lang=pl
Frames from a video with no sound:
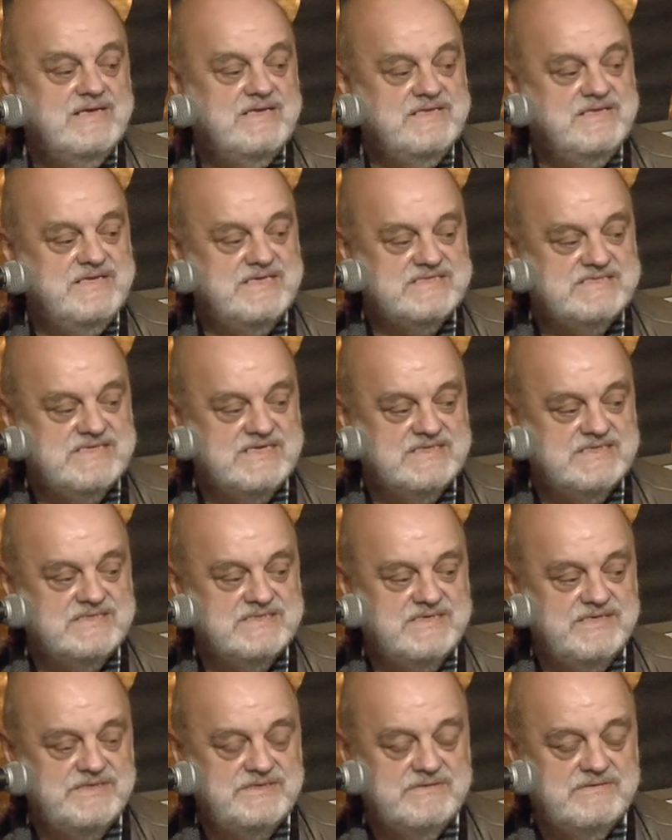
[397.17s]
Nie
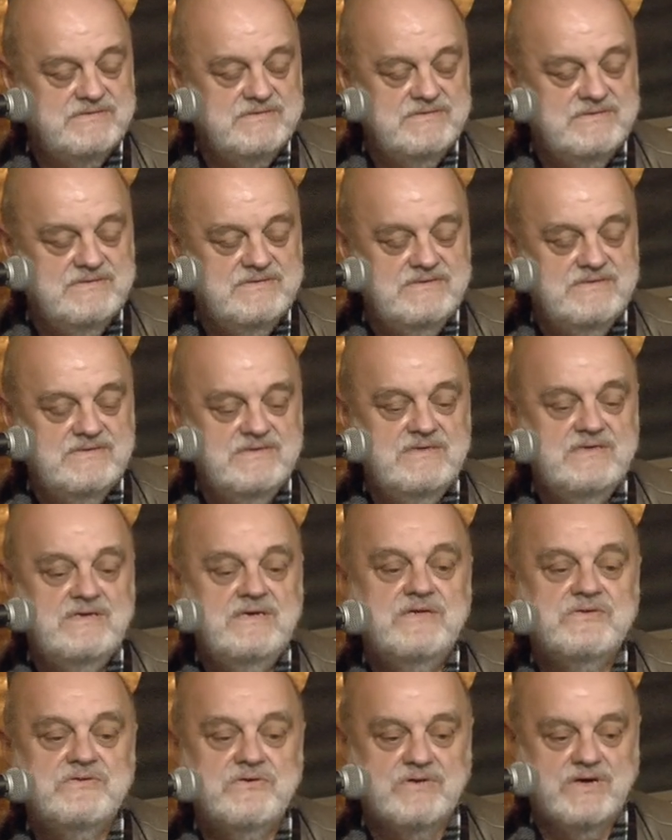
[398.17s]
zechcesz?
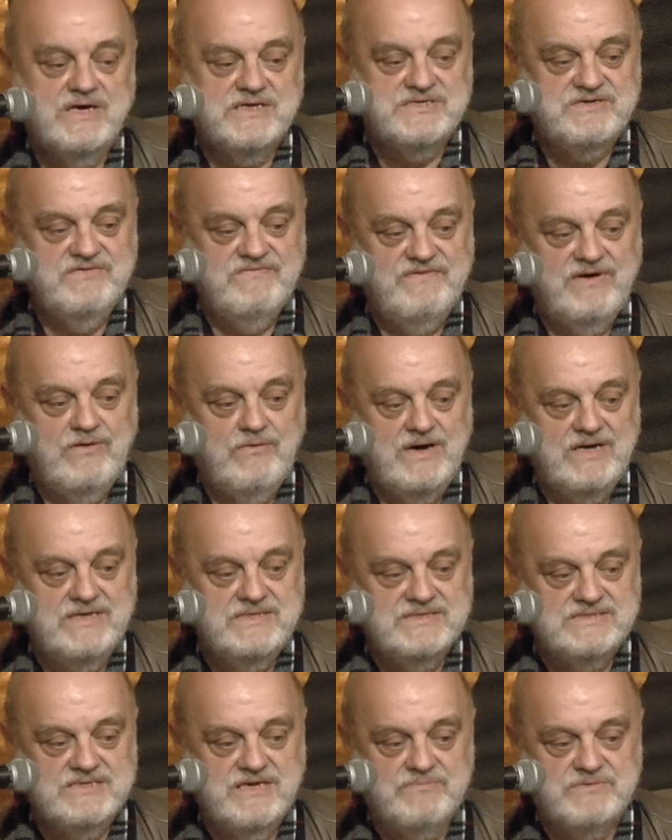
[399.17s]
To każe
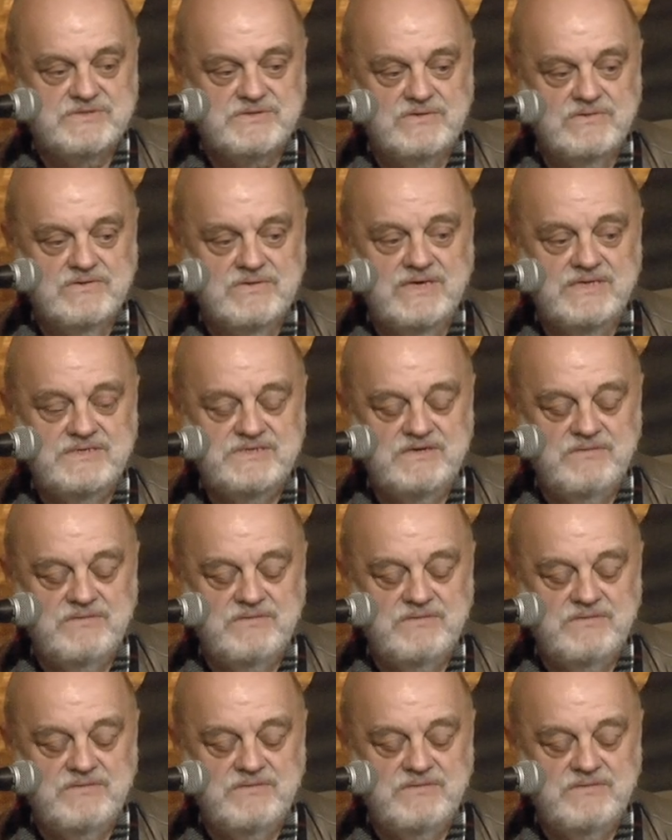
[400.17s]
Wałachy zaprzągać